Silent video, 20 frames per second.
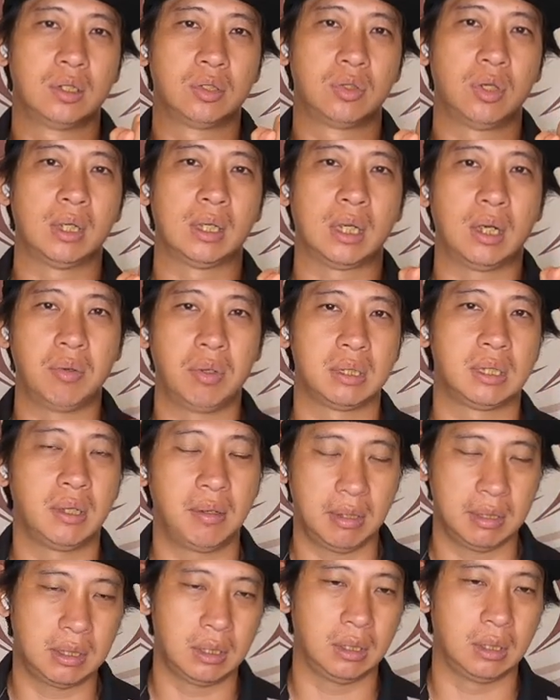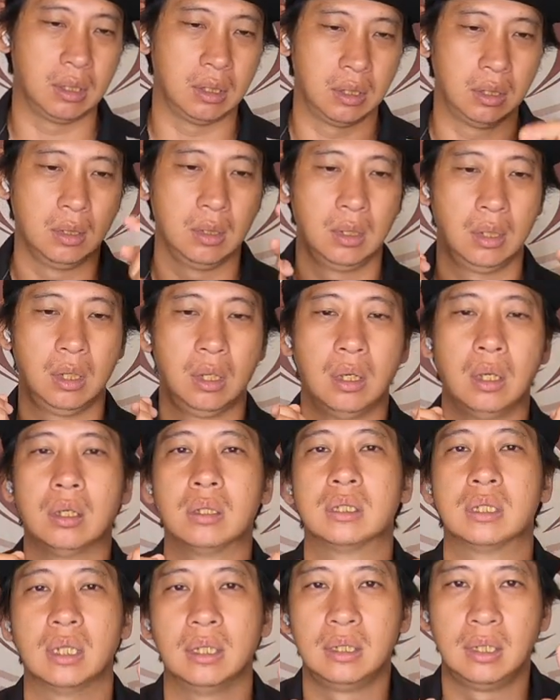所以各位千万记得，
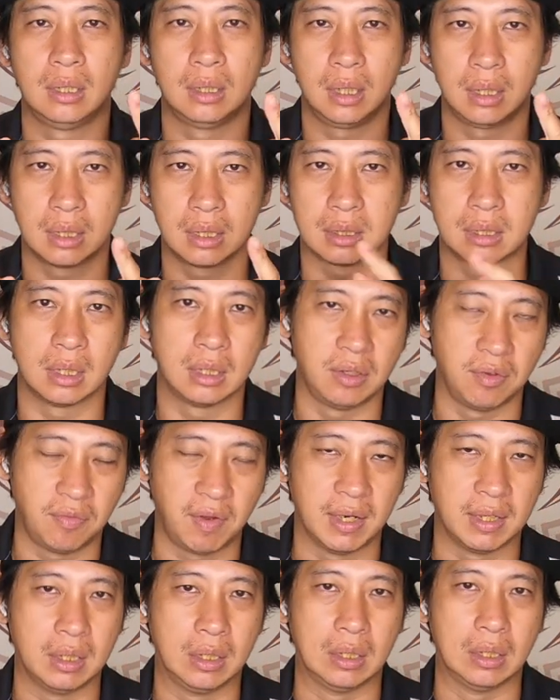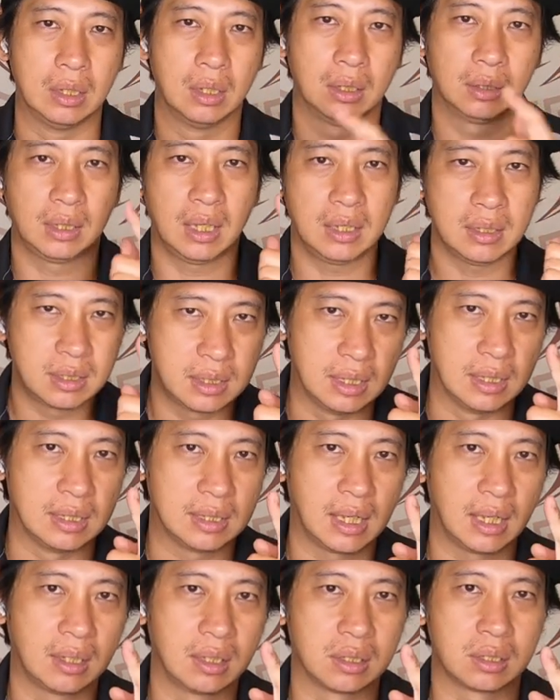呃，人体的一个生理反应，当
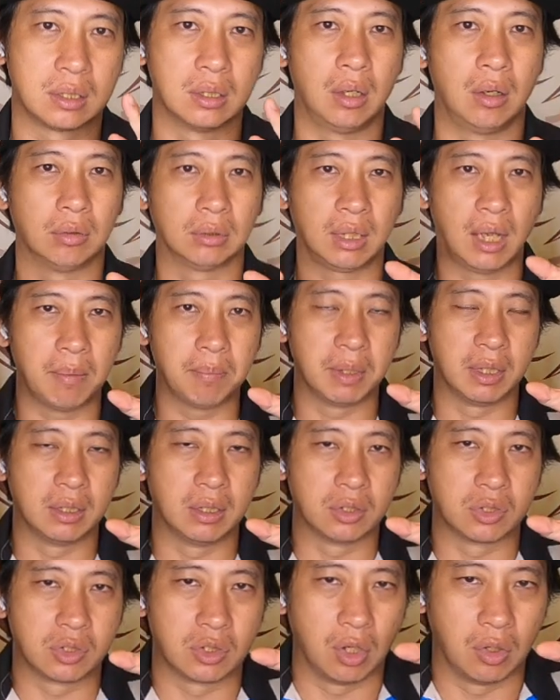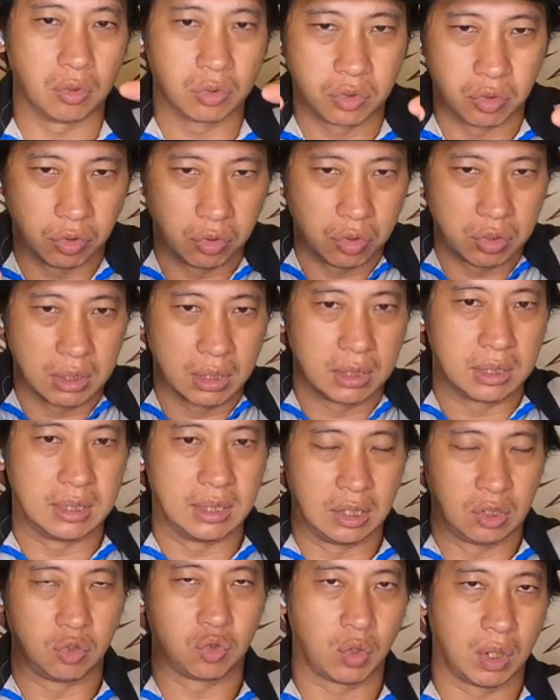紧张的时候，他们的手绝对是
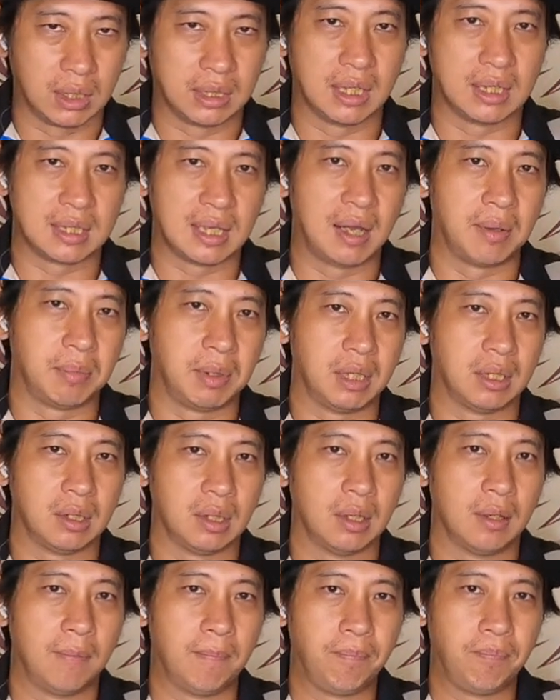紧抓在上面的。